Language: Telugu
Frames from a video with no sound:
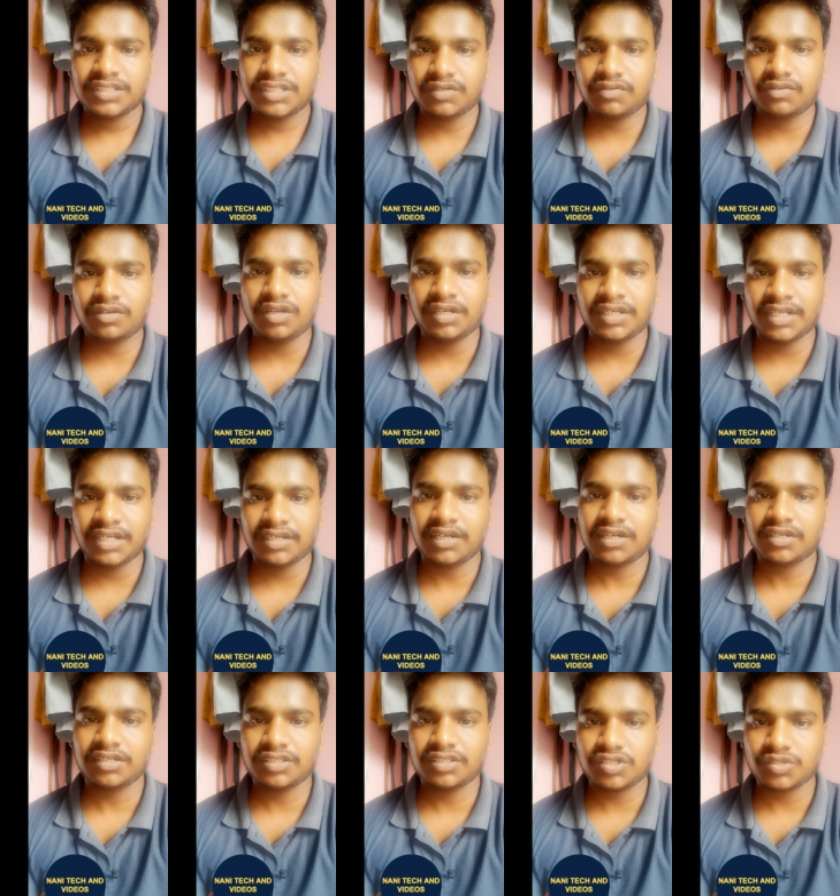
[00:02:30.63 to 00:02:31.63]
చివరిలో నేను
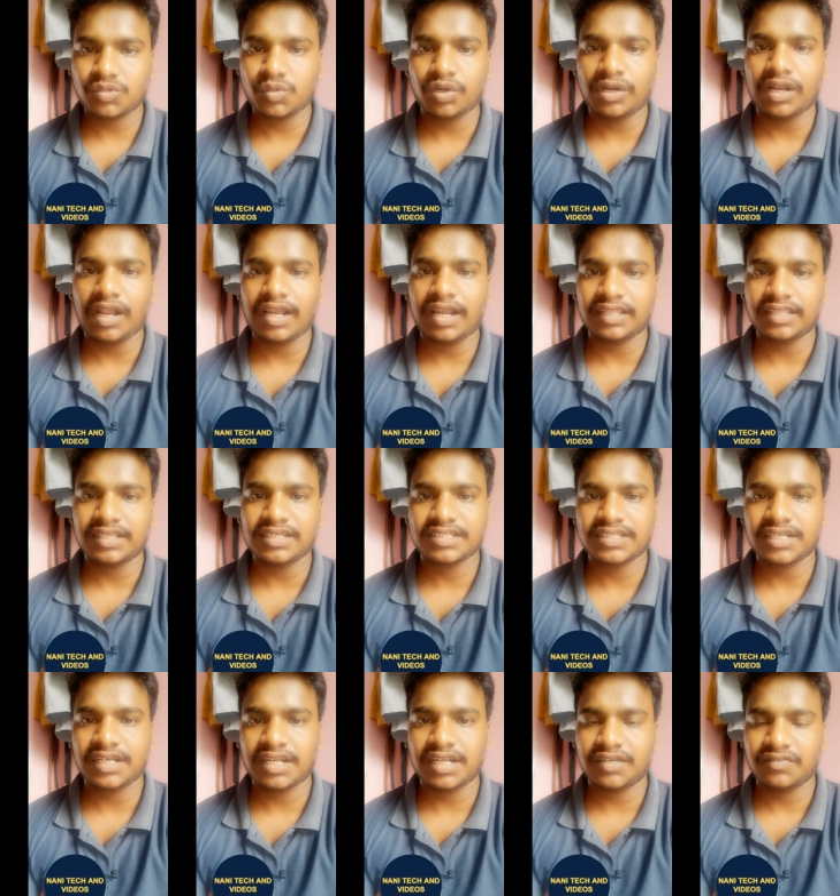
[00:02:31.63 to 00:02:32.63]
ఒక స్కోర్లు ఎలా
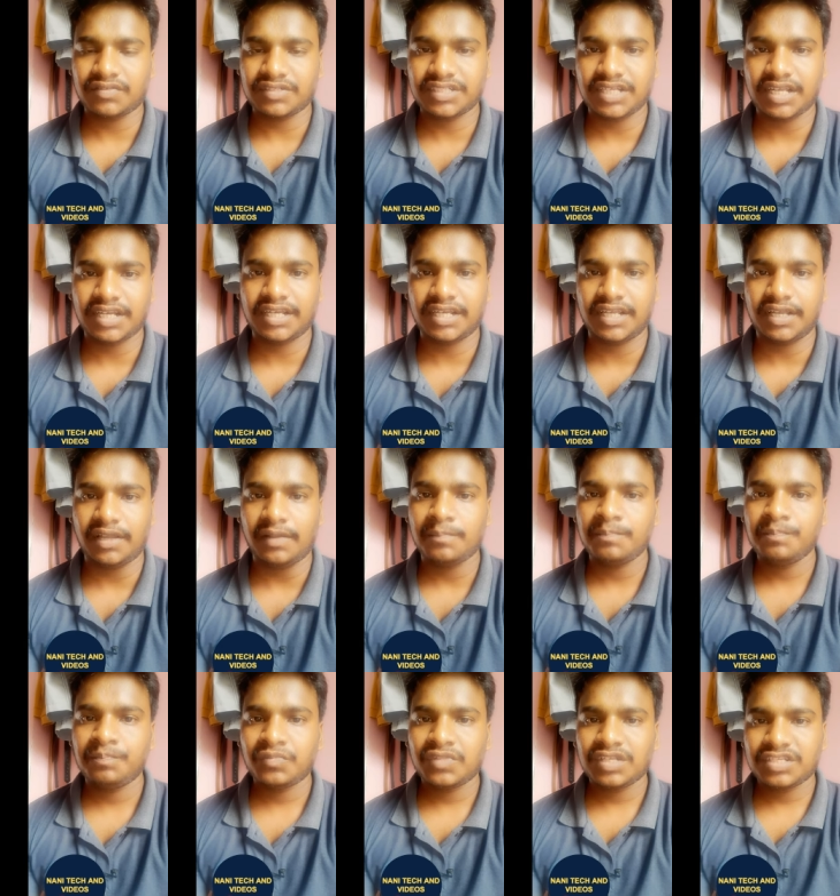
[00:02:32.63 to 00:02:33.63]
తీస్తాడన్న విషయాన్ని
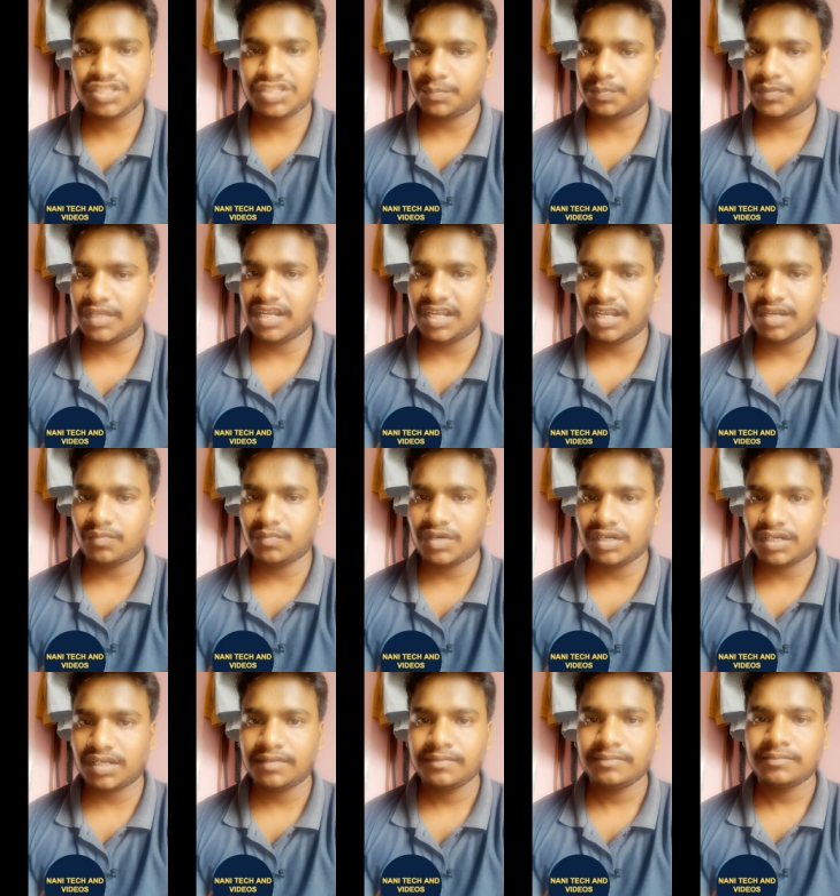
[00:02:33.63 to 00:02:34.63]

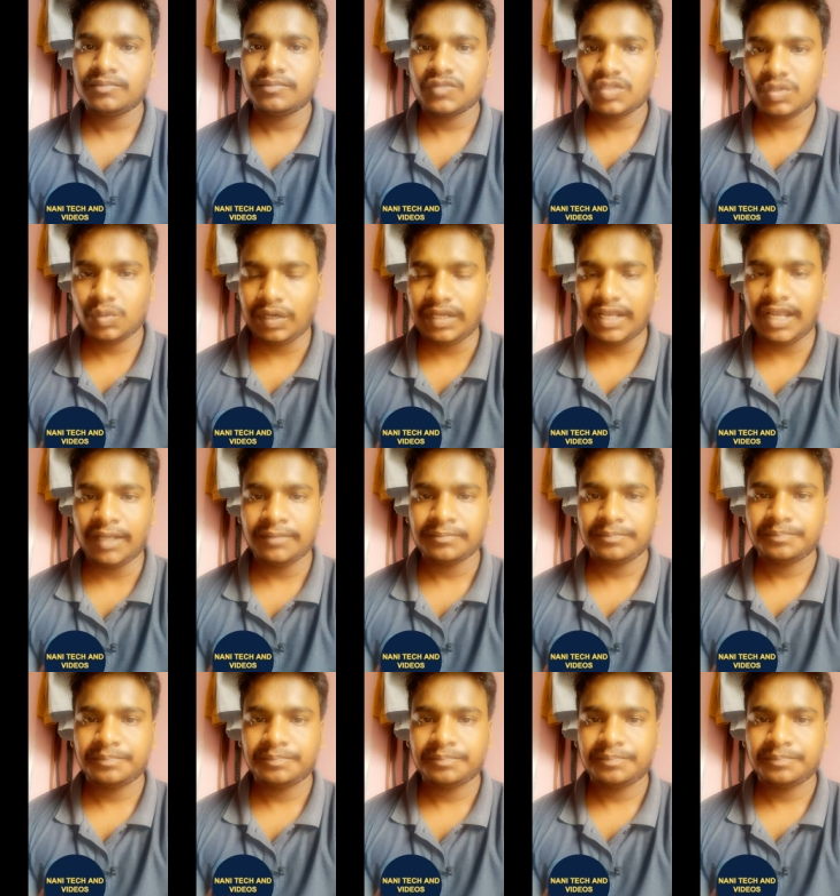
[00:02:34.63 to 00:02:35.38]
చెప్తానన్నమాట ఓకే